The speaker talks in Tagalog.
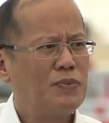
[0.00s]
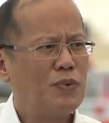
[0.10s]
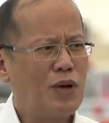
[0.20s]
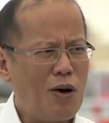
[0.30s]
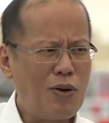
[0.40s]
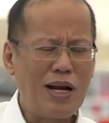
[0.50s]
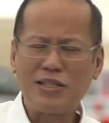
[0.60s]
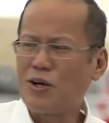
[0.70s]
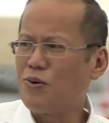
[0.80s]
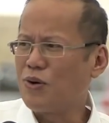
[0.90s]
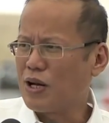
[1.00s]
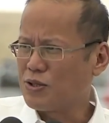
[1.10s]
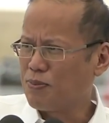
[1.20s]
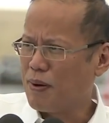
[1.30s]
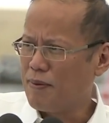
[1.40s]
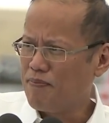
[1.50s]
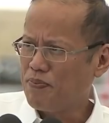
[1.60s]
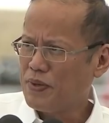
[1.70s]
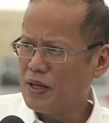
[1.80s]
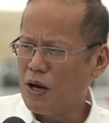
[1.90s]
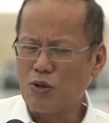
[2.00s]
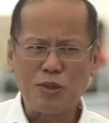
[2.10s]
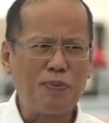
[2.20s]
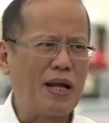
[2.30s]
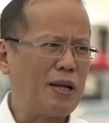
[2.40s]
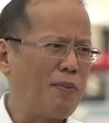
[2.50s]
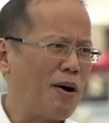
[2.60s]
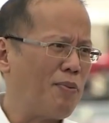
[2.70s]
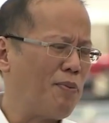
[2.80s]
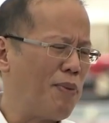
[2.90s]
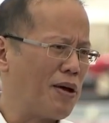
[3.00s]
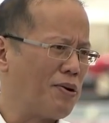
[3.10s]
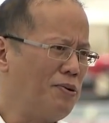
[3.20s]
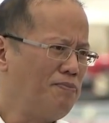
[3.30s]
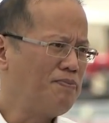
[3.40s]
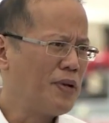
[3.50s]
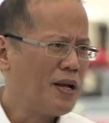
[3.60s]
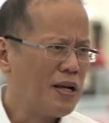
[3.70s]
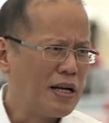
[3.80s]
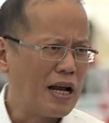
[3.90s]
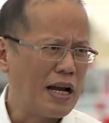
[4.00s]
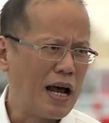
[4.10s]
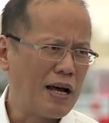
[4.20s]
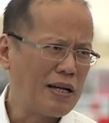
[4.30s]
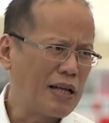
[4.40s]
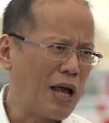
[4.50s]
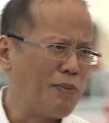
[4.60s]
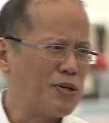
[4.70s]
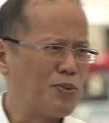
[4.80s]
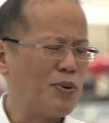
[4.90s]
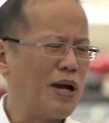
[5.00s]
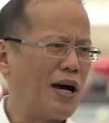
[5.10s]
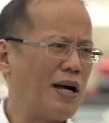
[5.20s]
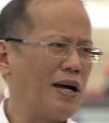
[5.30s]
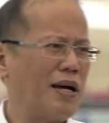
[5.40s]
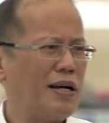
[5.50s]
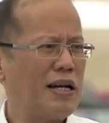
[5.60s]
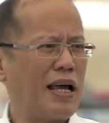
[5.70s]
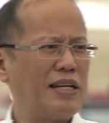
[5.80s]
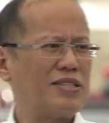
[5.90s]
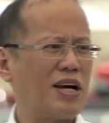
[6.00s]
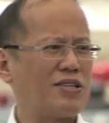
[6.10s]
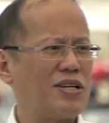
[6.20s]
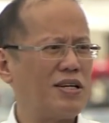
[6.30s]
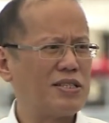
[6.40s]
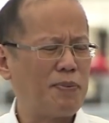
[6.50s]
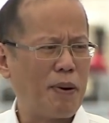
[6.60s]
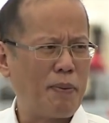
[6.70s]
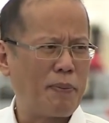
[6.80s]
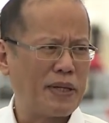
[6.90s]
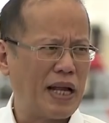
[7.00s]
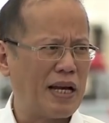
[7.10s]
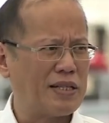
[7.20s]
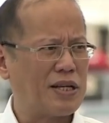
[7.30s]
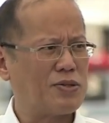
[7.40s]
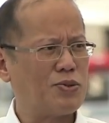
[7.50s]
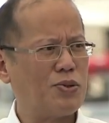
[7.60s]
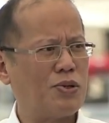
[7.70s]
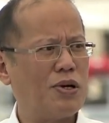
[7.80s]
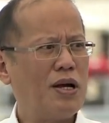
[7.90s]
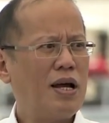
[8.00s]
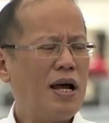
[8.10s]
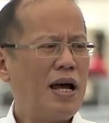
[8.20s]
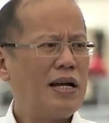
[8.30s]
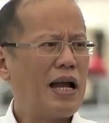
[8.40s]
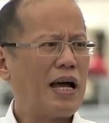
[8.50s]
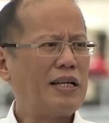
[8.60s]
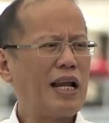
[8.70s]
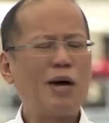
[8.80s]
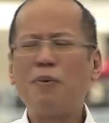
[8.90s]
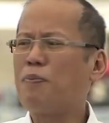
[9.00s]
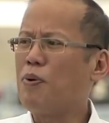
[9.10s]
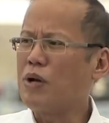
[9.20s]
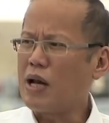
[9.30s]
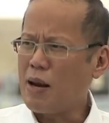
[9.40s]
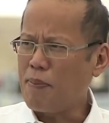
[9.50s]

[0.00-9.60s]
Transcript: nung ako'y nasa kongreso pa, kausap natin mga bombero na, na tayo mismo naka, naging saksi sa pagpapatay ng sa sunog Nakita namin po na